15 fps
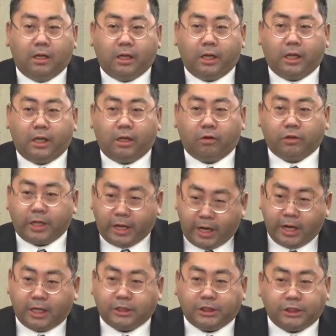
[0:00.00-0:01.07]
えお寺
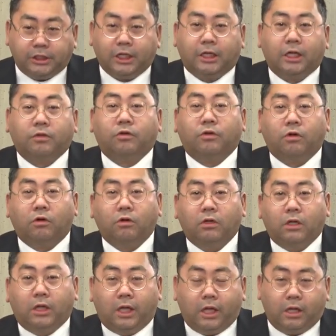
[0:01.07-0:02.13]
や神社などの、
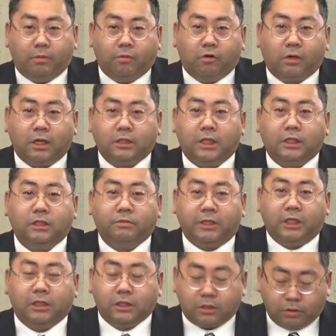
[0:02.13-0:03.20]
え防火設
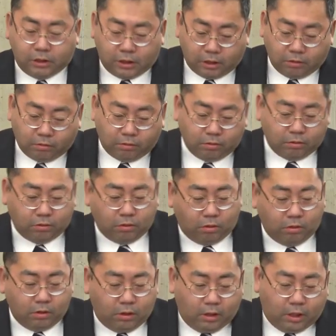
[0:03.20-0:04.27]
備そういったところ
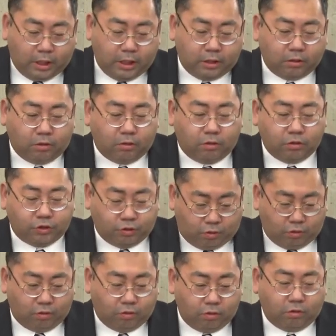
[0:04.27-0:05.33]
の、えー、と補助
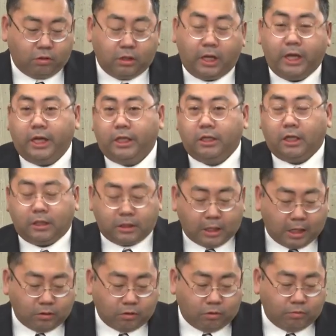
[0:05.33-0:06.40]
を、え担
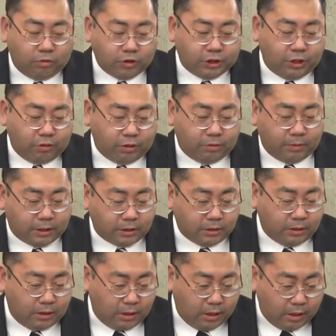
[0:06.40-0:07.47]
当もしておりま
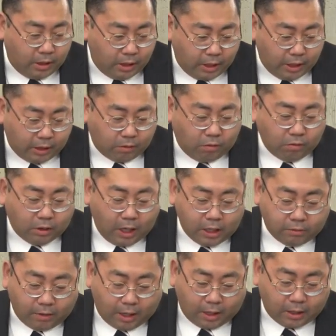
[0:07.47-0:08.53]
す。え今
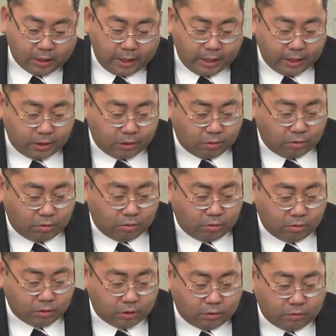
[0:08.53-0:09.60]
回は、えー、
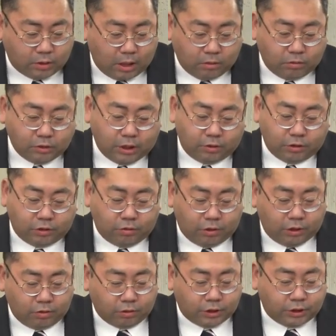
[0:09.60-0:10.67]
とその担当者の一
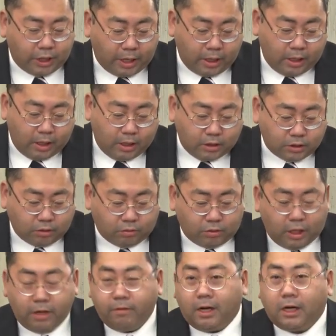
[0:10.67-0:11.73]
人としてその
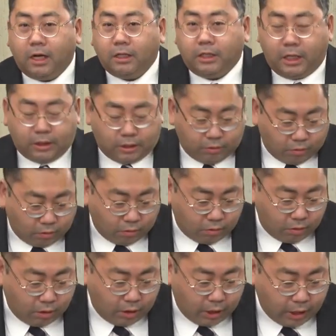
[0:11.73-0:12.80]
令和元年の
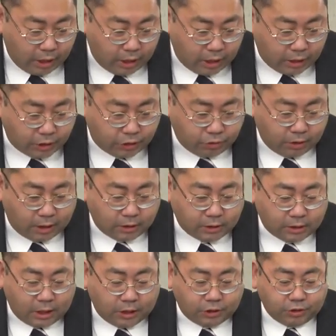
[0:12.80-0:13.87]
えー、10月
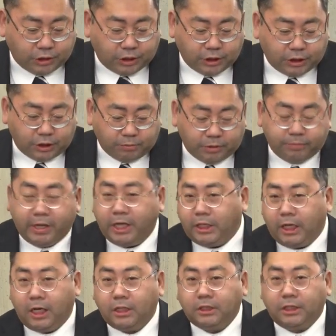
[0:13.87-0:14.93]
31日未明
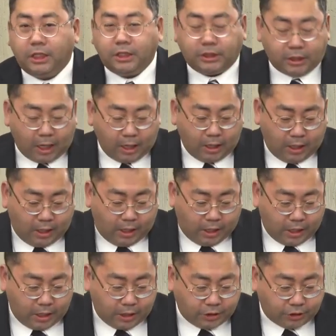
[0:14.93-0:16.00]
に発生した、
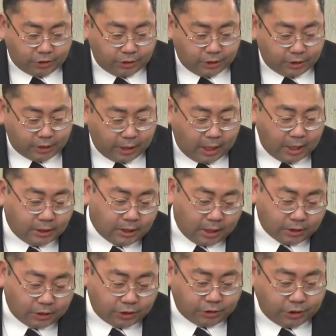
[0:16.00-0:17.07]
えー、世界遺
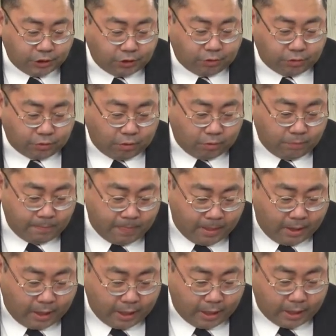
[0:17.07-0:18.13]
産首里城の、
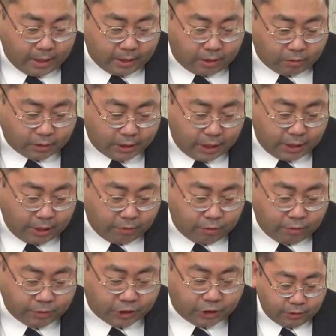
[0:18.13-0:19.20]
えーと、正殿
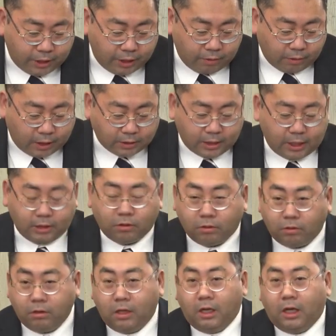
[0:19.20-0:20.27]
及び辺の火災
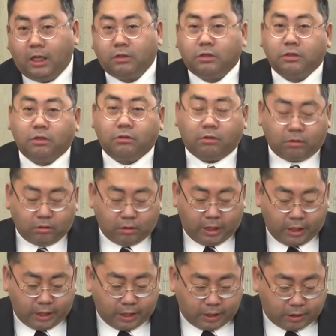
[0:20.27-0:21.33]
と、あとその、
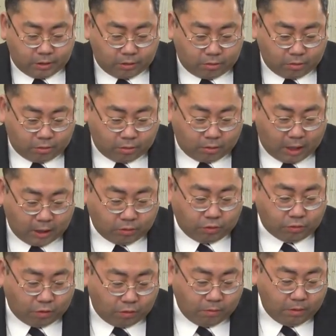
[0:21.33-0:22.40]
えーと、と後
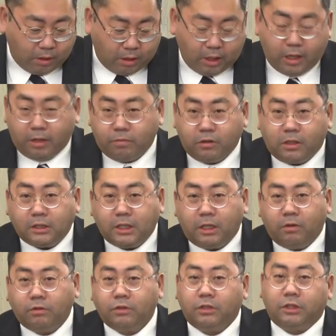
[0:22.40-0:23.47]
の、えー、文化財
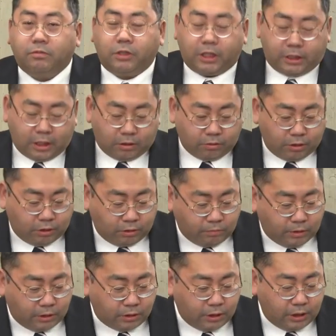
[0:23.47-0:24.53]
保存に向けた取り組
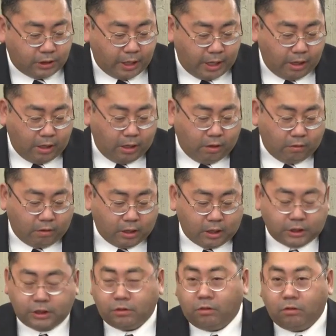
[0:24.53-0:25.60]
みについて、お
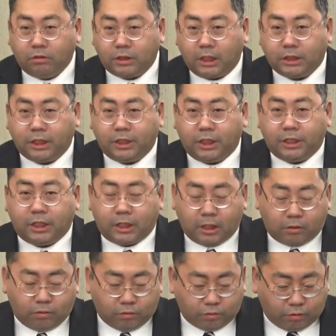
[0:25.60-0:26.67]
話の方させていた
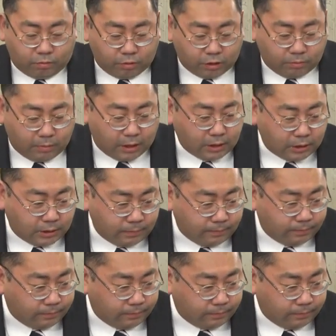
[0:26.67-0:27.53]
だこうと思います。